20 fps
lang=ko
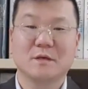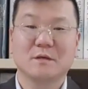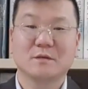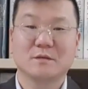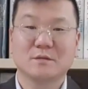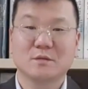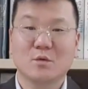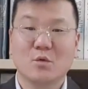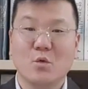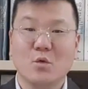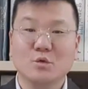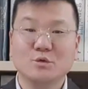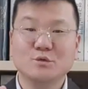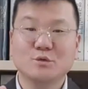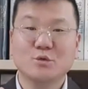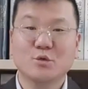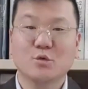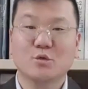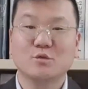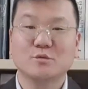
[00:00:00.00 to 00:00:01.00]
그래서
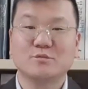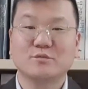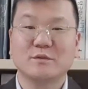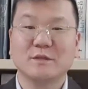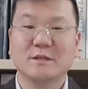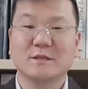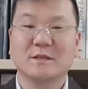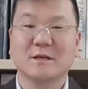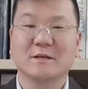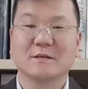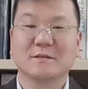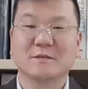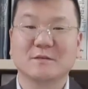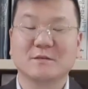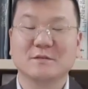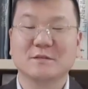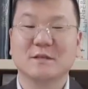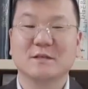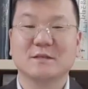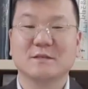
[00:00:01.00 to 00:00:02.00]
곤조를 부린다
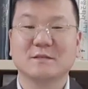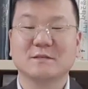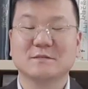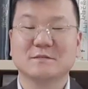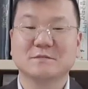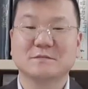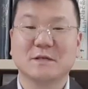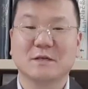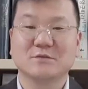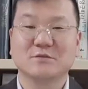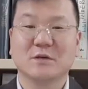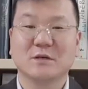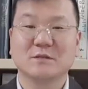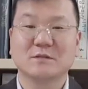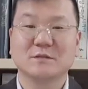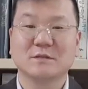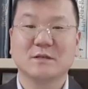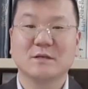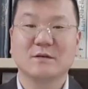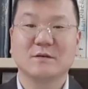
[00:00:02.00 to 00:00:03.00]
그런 얘기를 자주
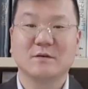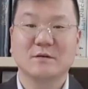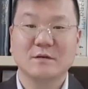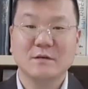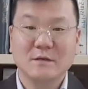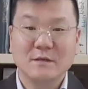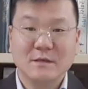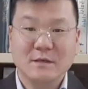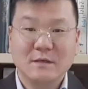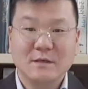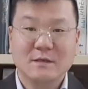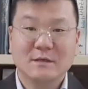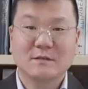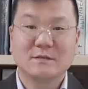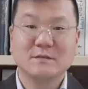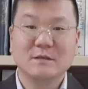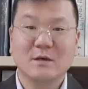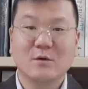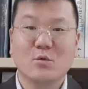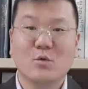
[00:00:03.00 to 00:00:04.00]
하는데요.
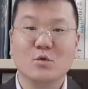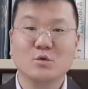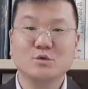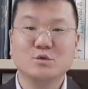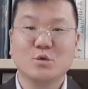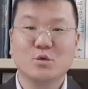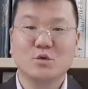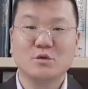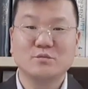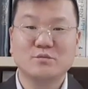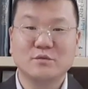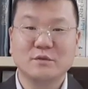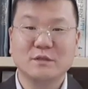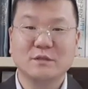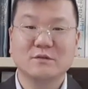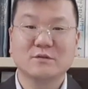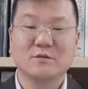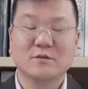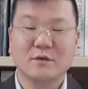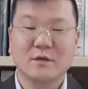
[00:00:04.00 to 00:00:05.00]
그냥 곤조를
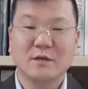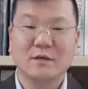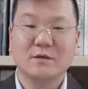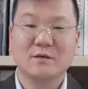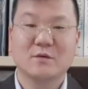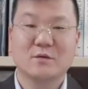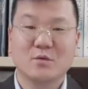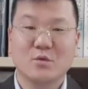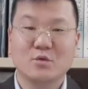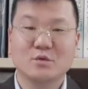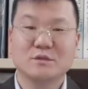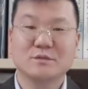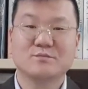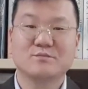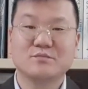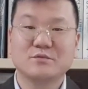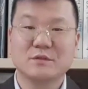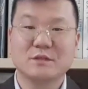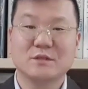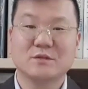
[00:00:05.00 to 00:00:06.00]
부리는 거예요. 고집
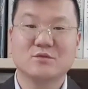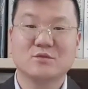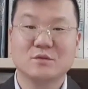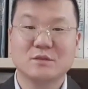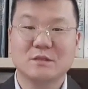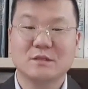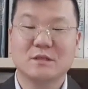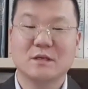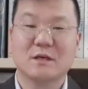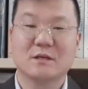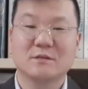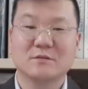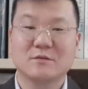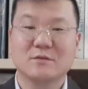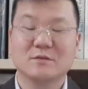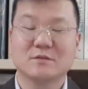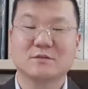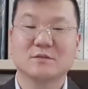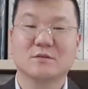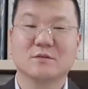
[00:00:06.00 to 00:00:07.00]
부리고 이렇게 하는
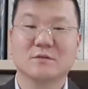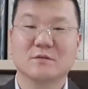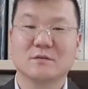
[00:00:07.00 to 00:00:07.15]
거죠.